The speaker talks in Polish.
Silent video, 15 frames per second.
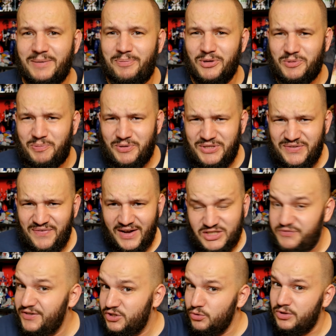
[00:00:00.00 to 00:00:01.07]
Podwój 2.
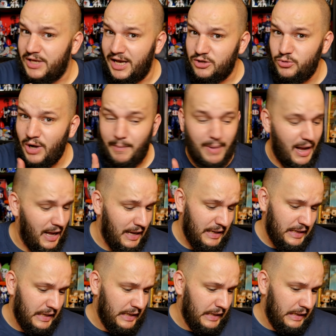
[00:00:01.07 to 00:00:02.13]
Świeżutka, która ma
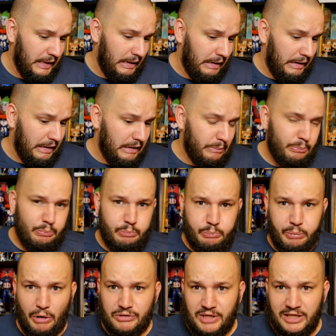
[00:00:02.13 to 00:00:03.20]

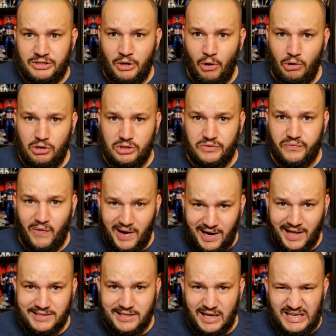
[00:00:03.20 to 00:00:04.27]
ponad rok, dwa
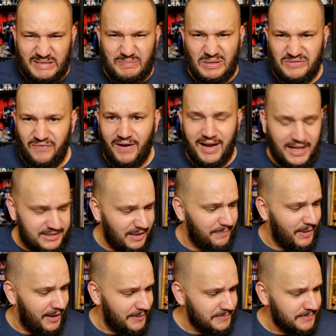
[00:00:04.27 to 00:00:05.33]
lata, chyba dwa lata
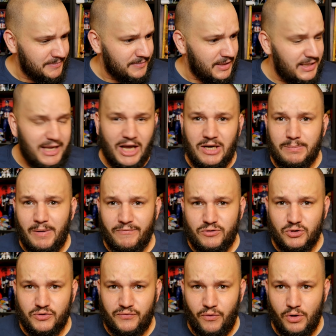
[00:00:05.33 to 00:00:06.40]
ma. Ja ją mam
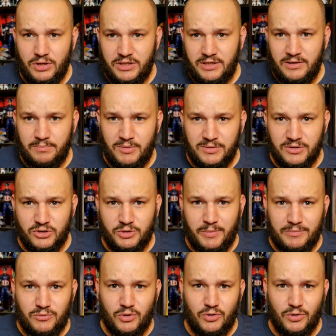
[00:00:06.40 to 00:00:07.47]
wciąż w folii, mimo tego, że
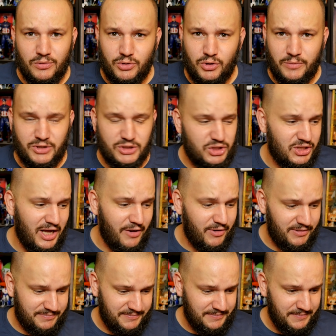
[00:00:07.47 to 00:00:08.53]
mam drugą, którą
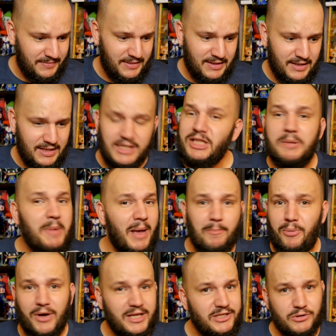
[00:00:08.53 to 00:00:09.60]
przeczytałem. I nie miałem
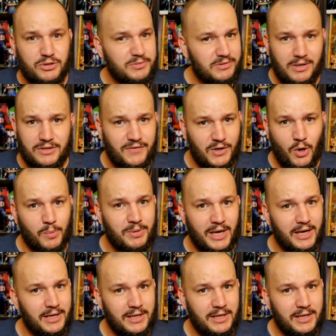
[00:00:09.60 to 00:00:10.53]
pojęcia o tym, że mam dwie kopie.